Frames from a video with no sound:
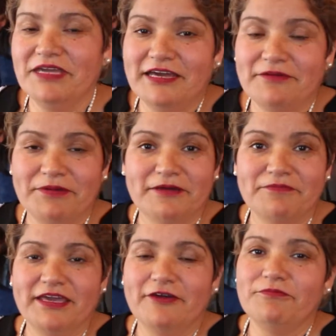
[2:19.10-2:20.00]
Mira, para
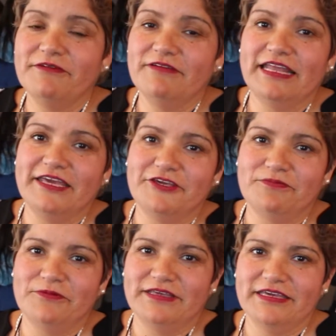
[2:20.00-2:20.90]
mí es un
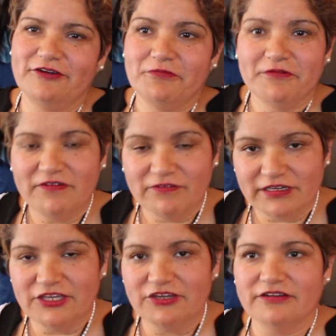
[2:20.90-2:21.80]
privilegio porque como vivo en
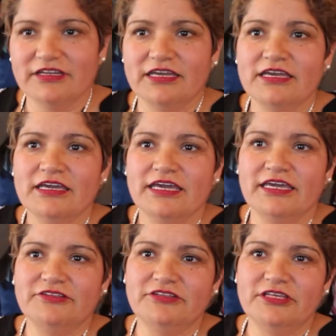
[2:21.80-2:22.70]
regiones,
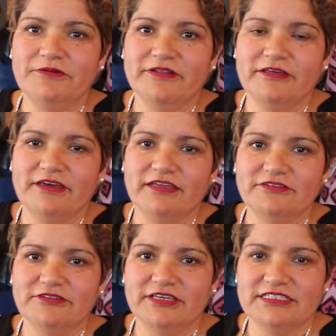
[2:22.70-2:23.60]
este tipo de
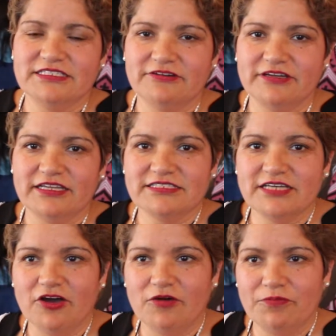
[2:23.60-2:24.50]
evento que se ha
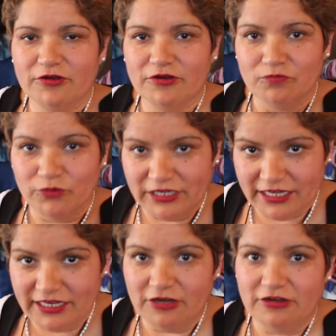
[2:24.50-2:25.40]
organizado por
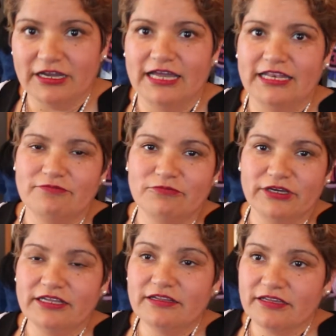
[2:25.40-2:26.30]
mujeres locales,
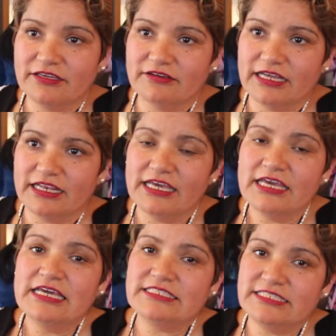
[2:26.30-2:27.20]
mujeres regionales,
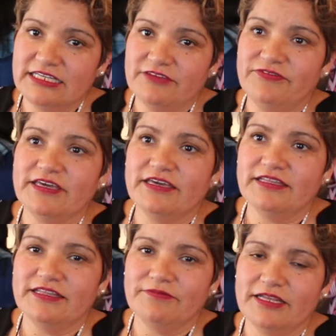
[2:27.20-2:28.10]
significa
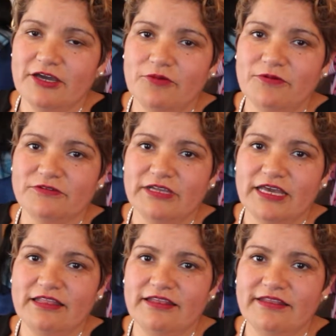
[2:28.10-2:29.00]
que también hay
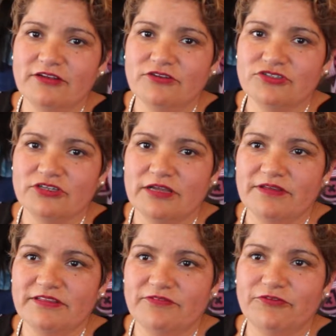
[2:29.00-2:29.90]
oportunidades de liderar no
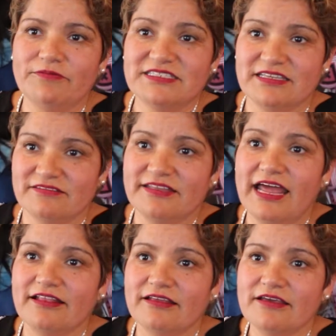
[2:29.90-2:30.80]
solamente en forma
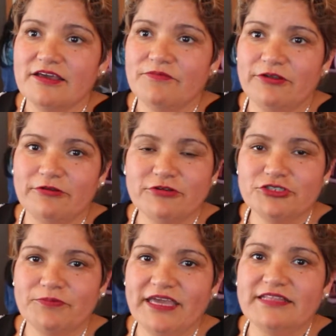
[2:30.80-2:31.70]
central, pero
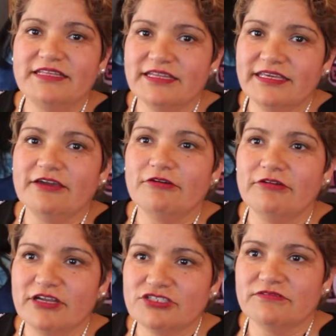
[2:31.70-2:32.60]
nuestro país tiene que
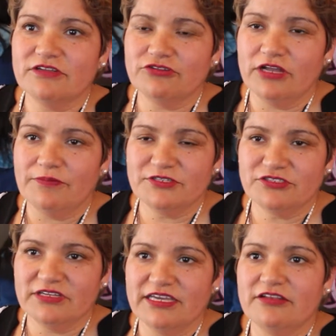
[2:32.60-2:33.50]
incluir sobre todo a las
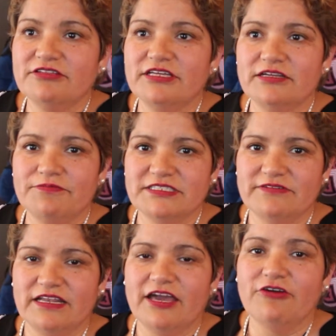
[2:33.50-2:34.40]
personas que no tienen
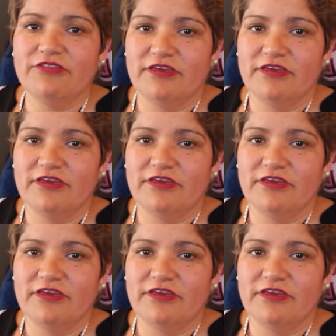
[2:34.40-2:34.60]
visibilidad hoy